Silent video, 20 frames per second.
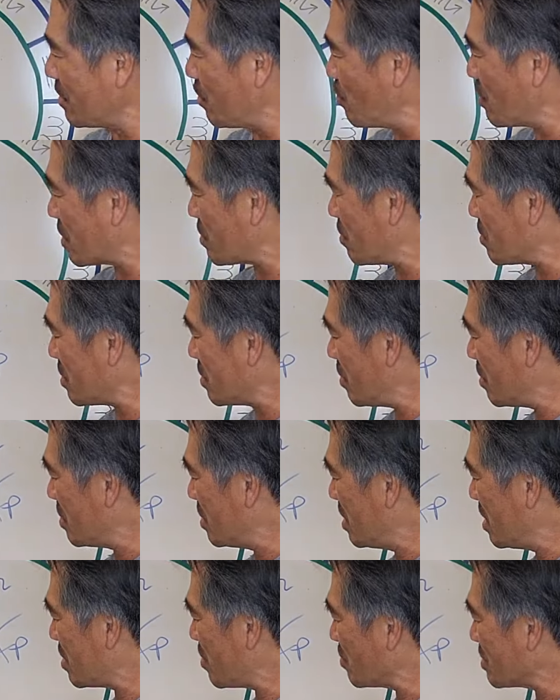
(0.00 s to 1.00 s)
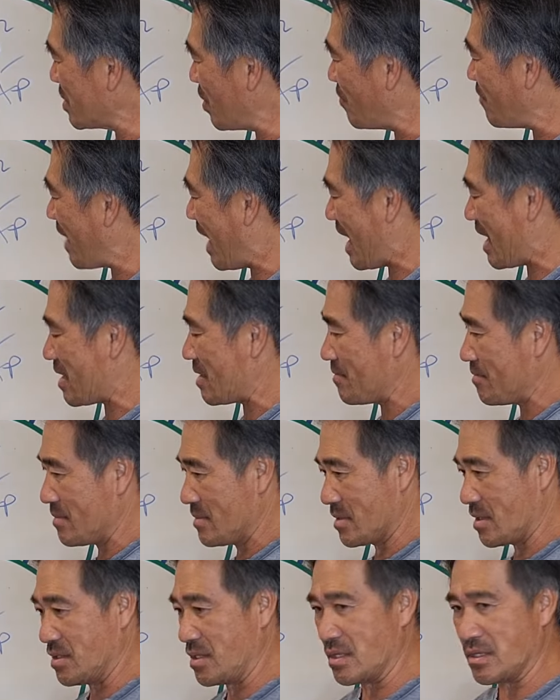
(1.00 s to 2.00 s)
cương là con con con trâu vàng
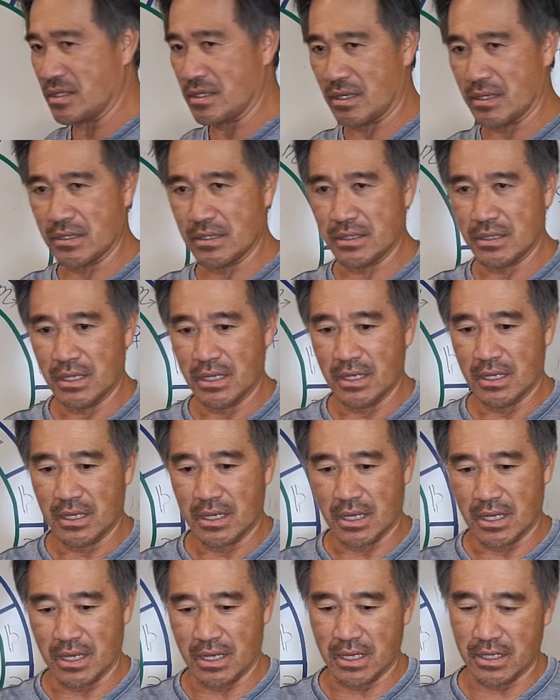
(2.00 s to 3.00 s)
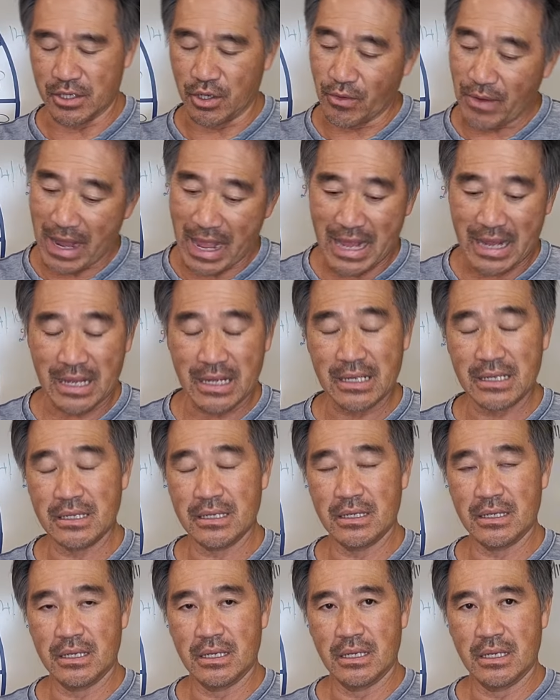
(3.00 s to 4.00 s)
tính trên cho à, đồ ăn
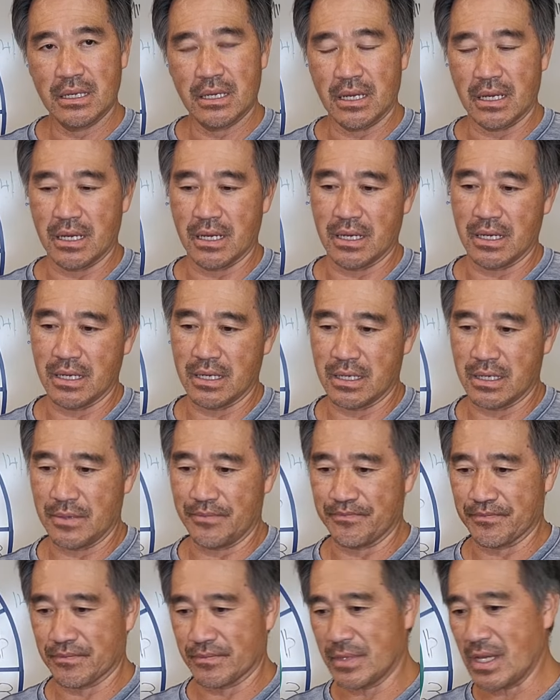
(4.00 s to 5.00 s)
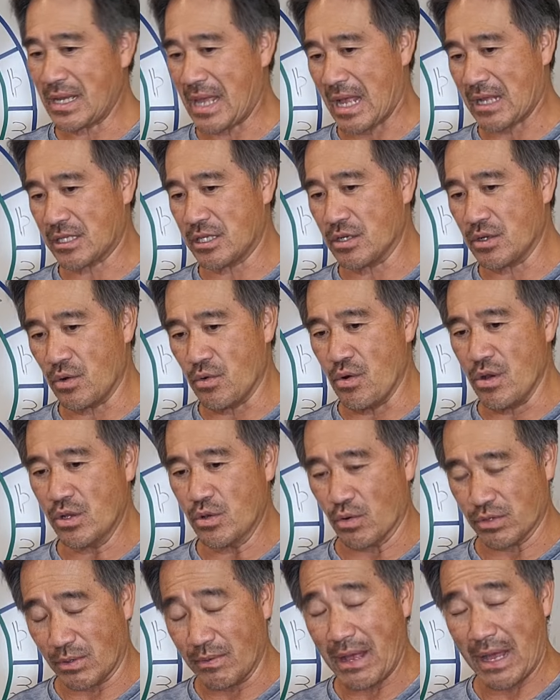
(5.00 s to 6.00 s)
à, thức ăn thức uống
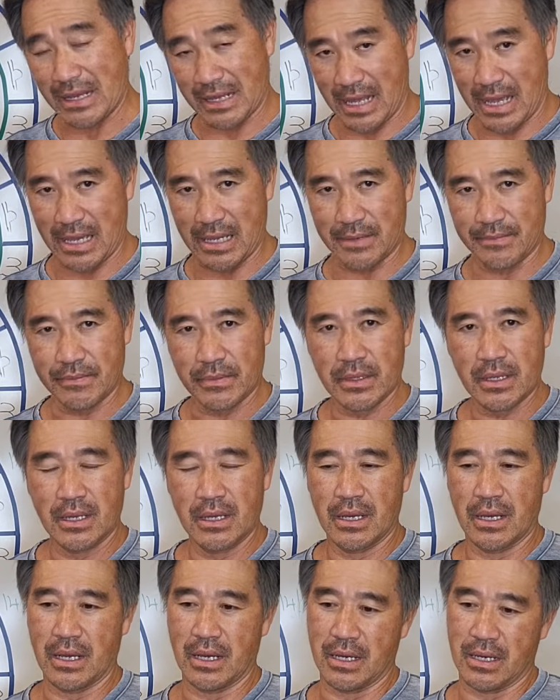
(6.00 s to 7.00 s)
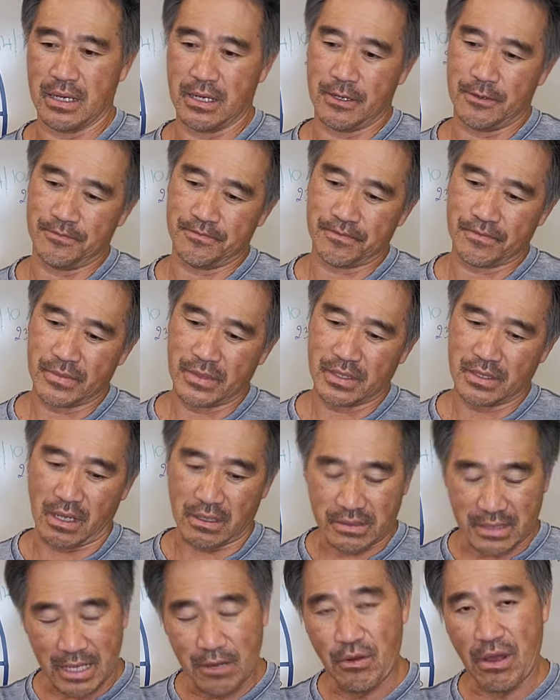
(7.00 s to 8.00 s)
cuộc sống hàng ngày à,
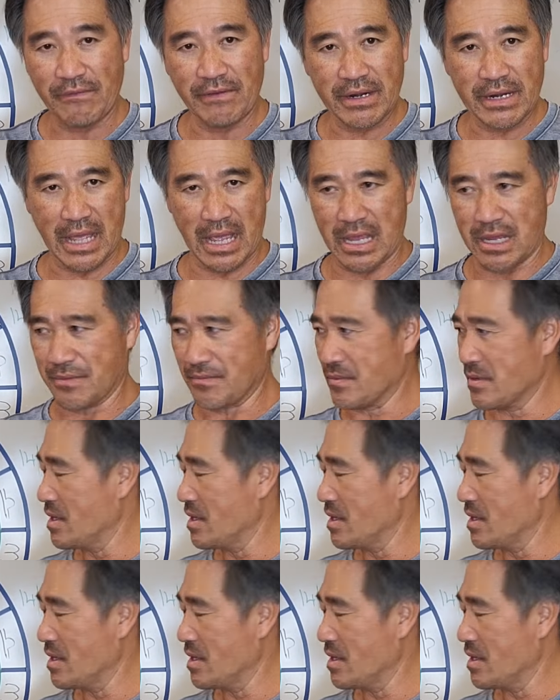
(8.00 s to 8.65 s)
thực tế hóa vấn đề